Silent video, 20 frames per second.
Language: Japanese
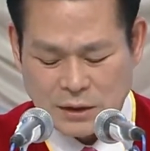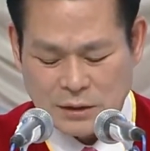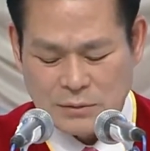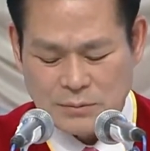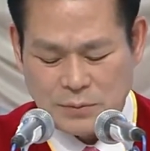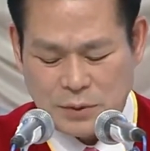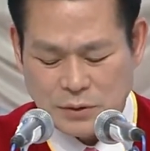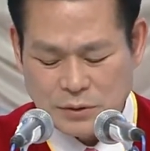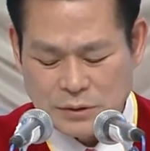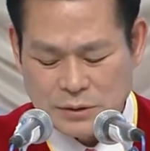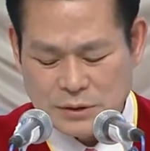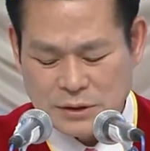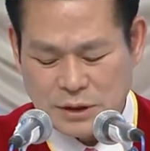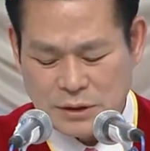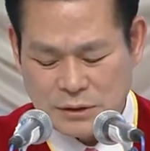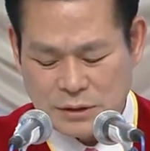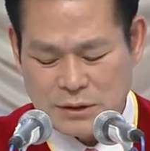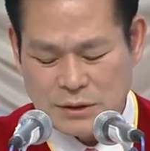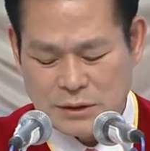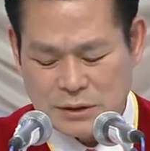悪い本
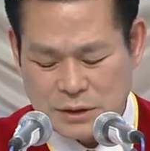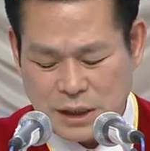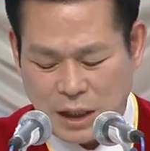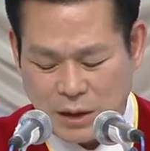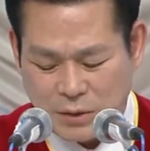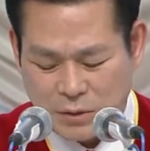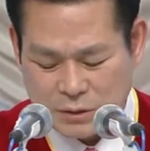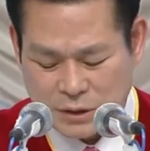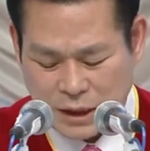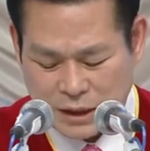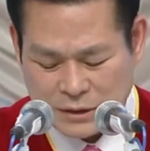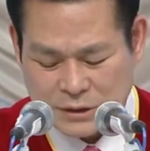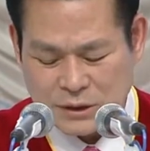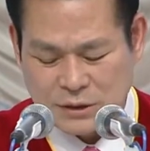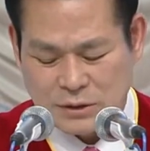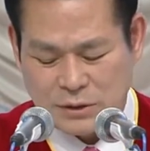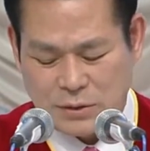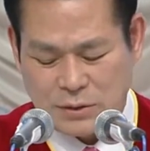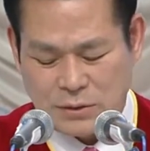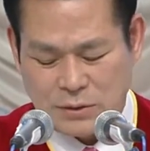性を持って生
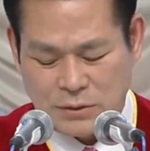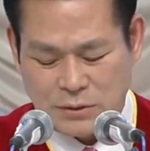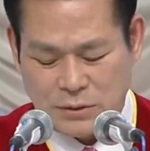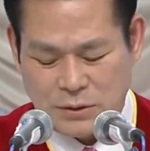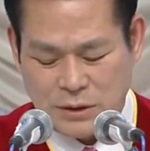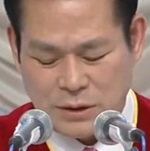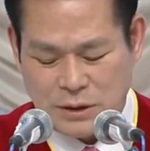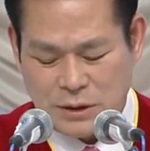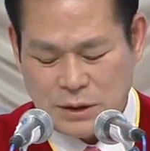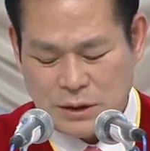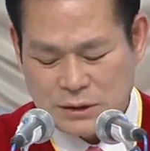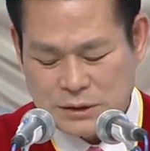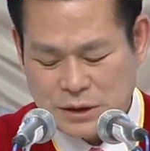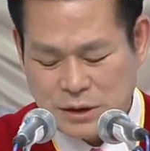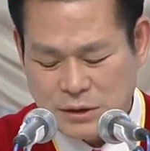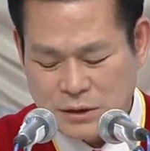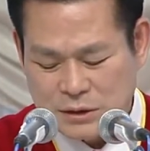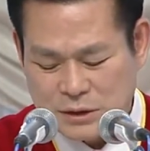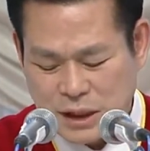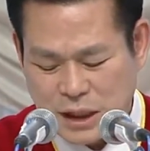まれても
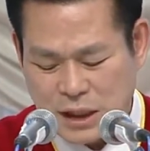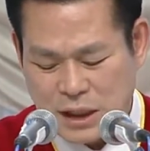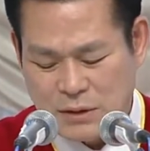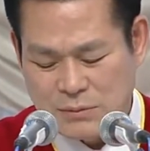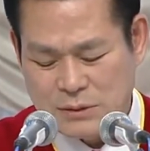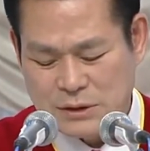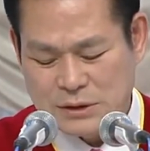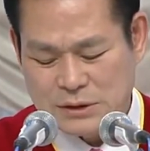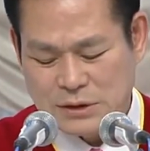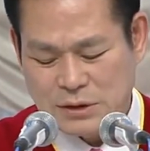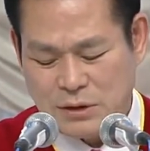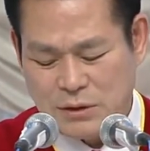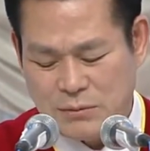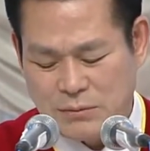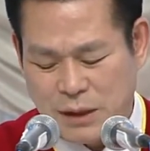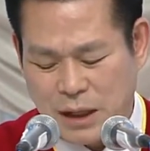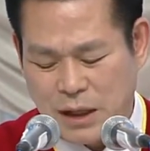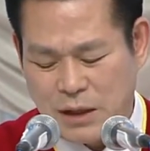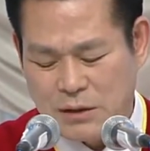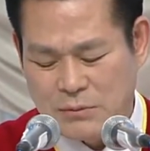成長しな
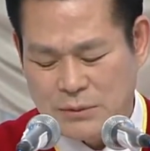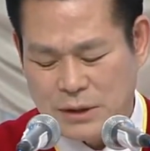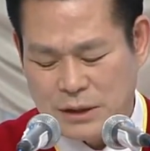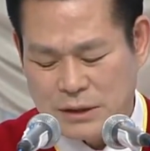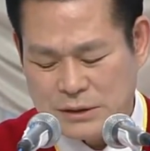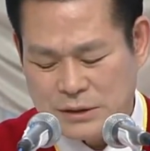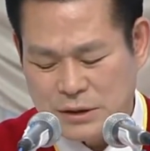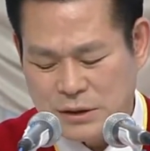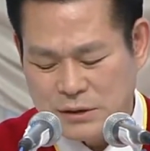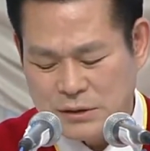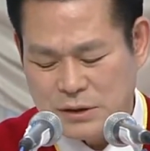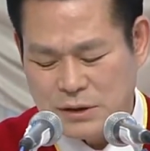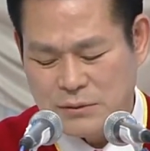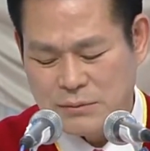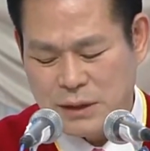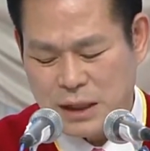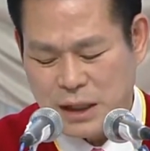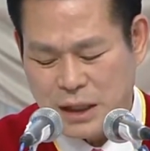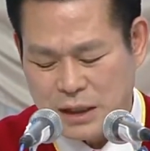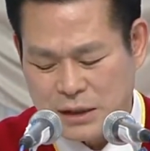がら心
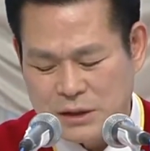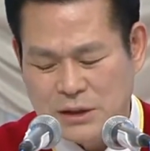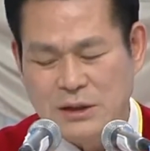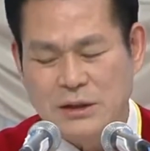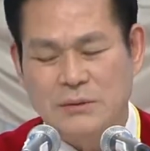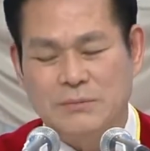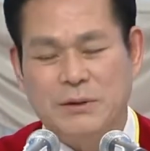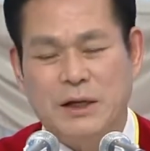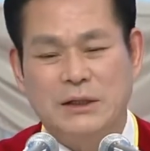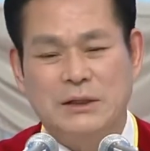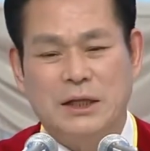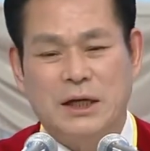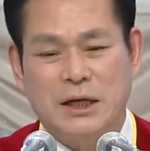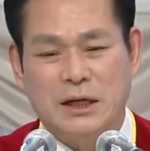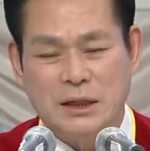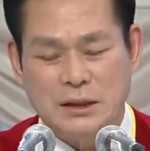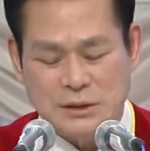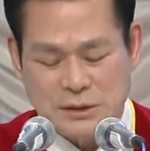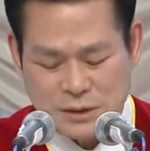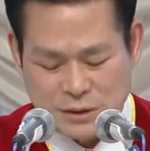に善を多く受
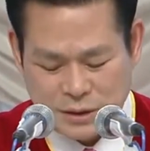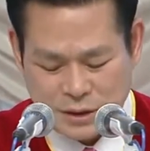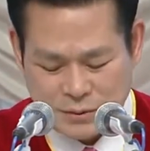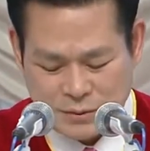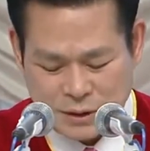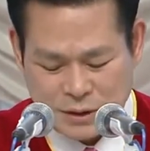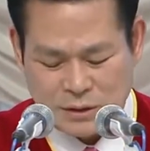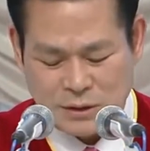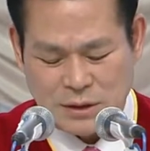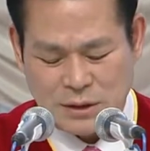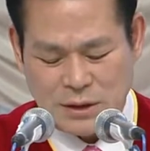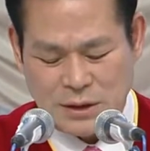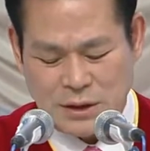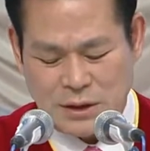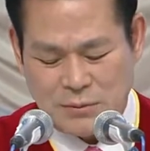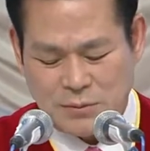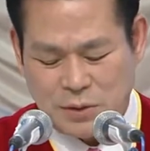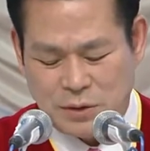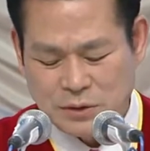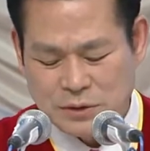け入れれば
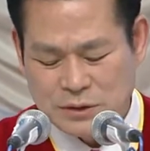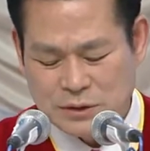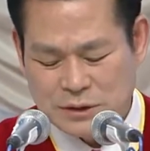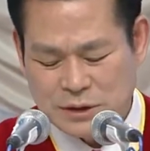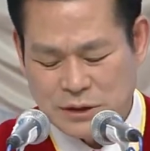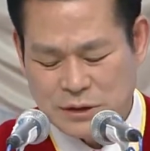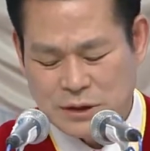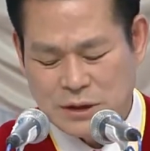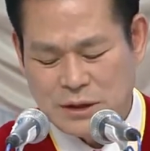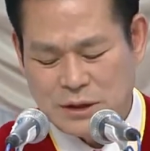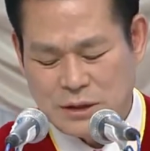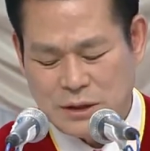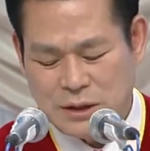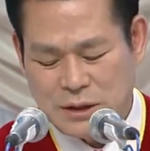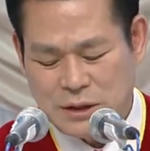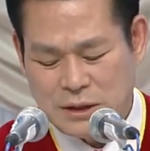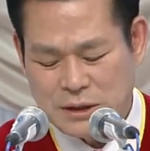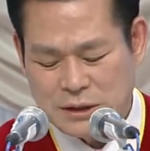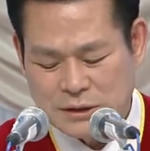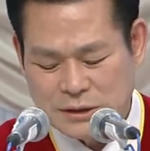本
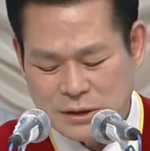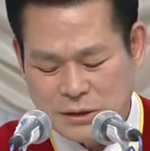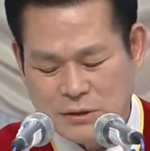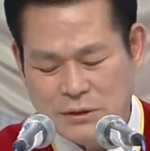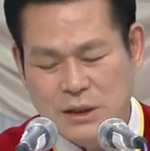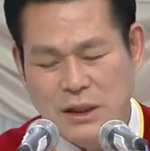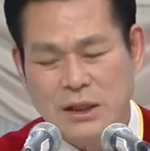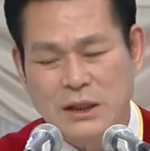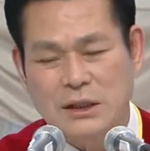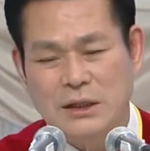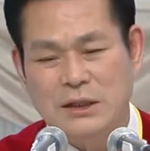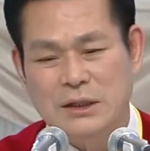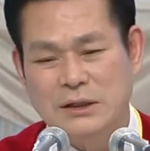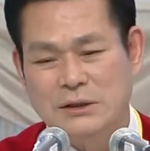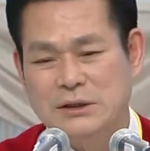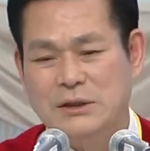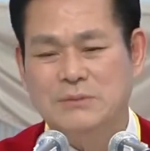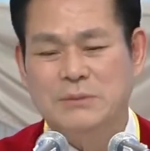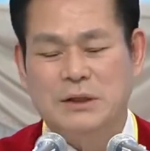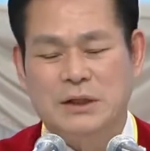性が良くなり
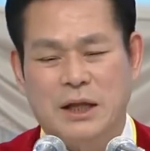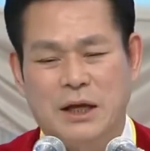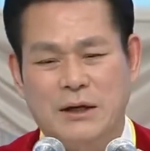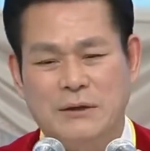ます